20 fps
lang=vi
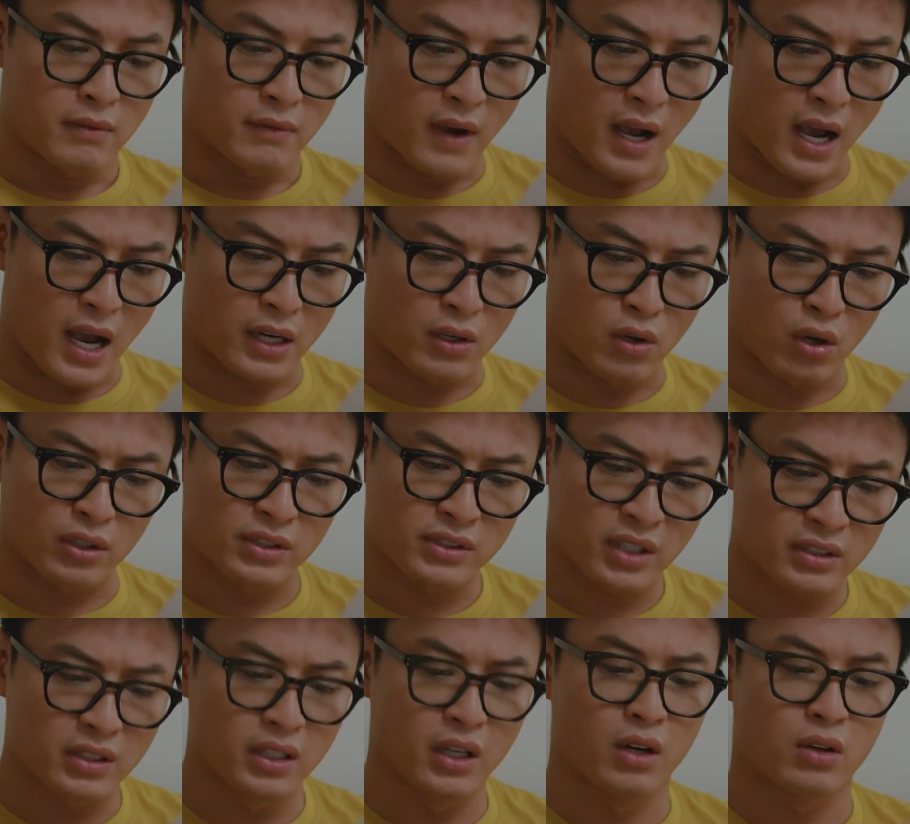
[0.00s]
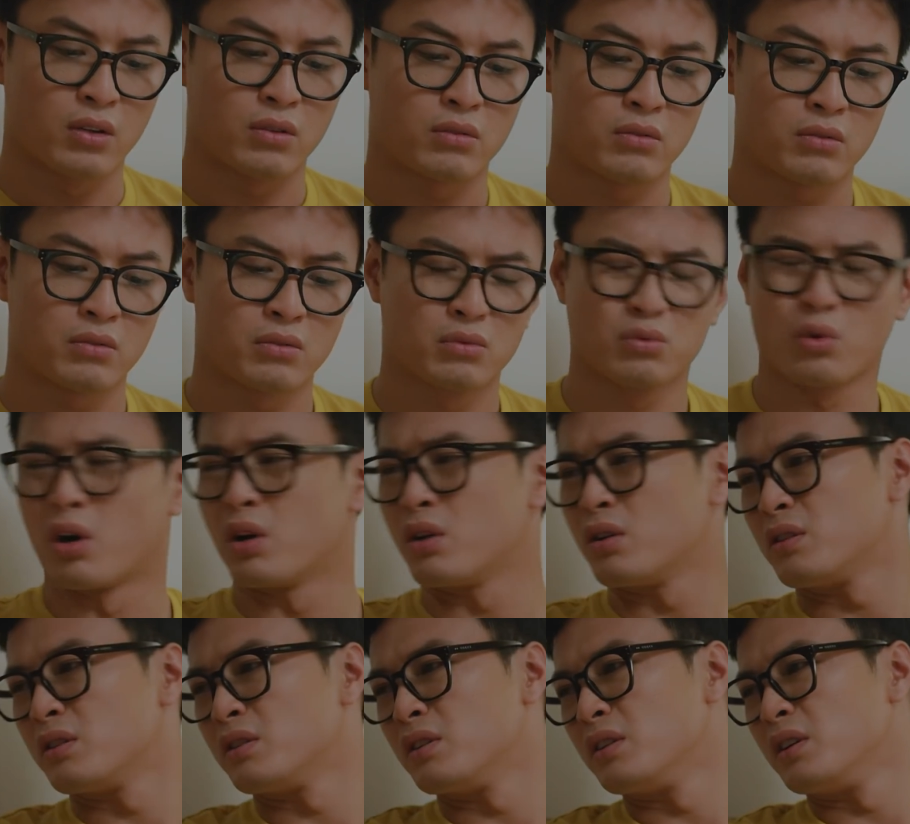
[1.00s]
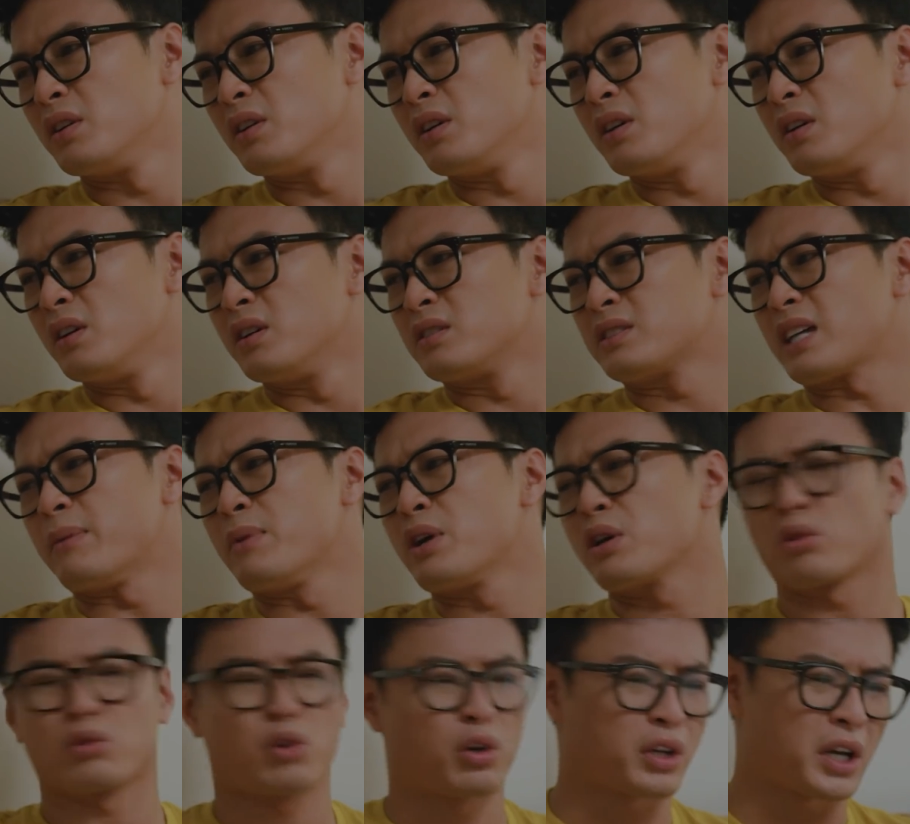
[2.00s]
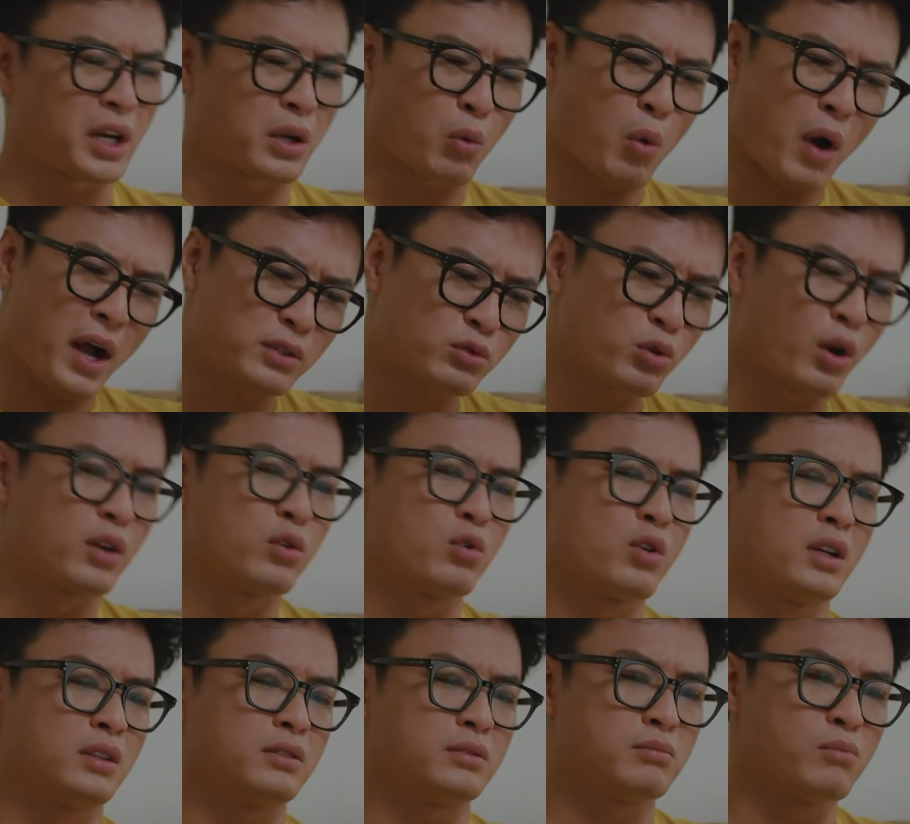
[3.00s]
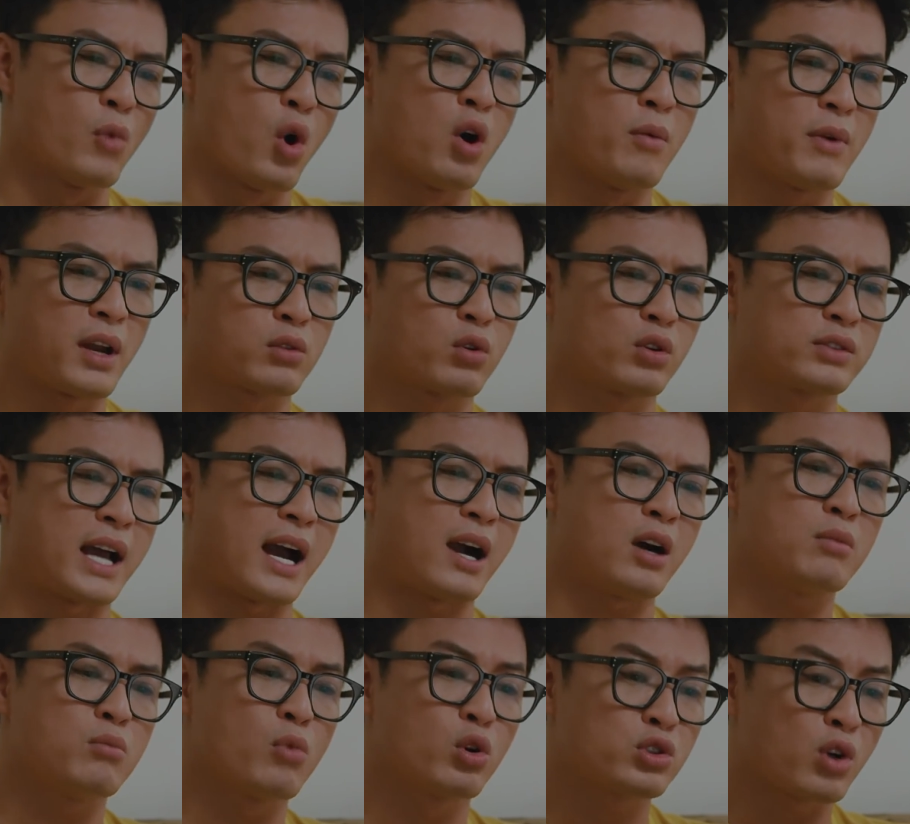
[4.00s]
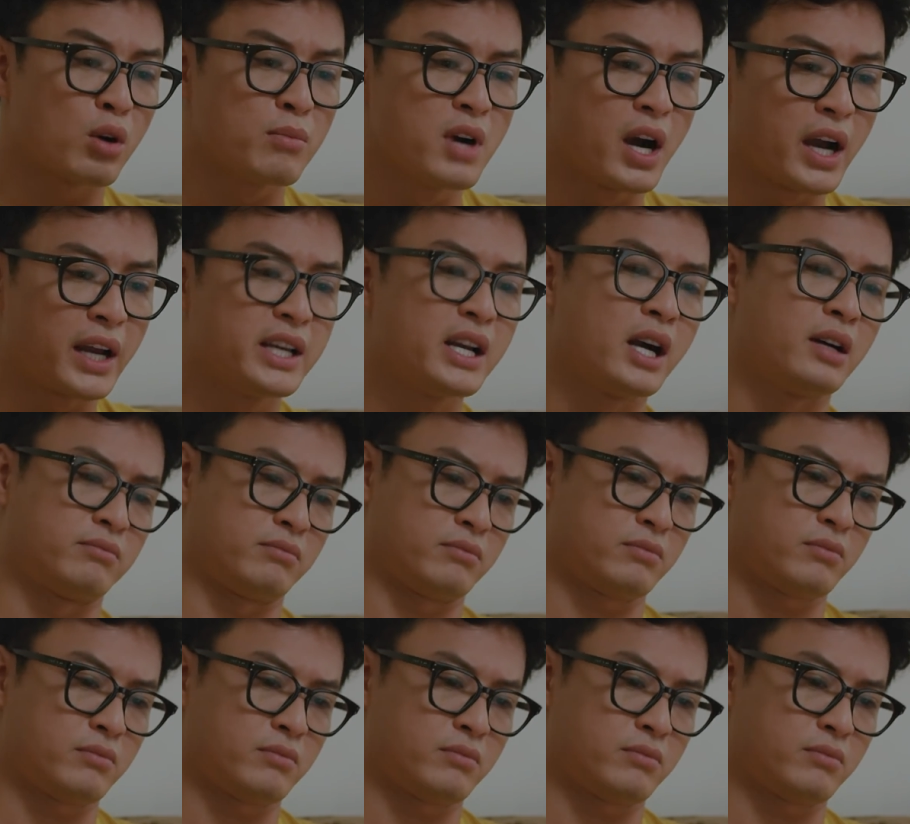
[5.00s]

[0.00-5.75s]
và nói rất nhiều Ủa, Sam ơi con nói cái này quá chuẩn luôn Bố mà là cô giáo bố cho 10 điểm